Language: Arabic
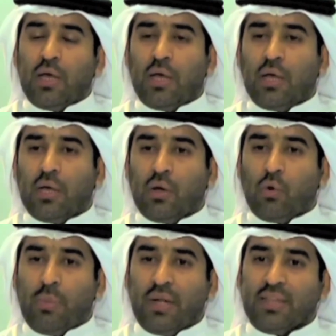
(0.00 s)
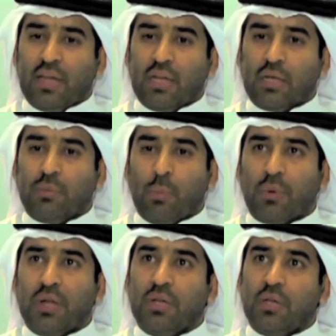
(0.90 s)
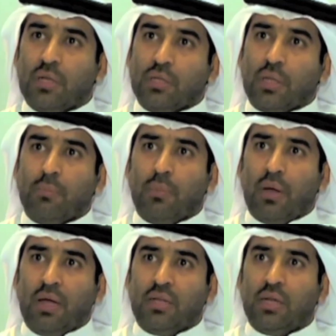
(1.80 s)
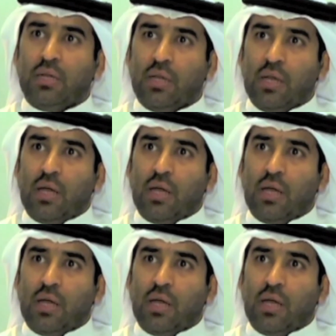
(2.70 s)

آه، وبعد ذلك ممكن يتم إحلال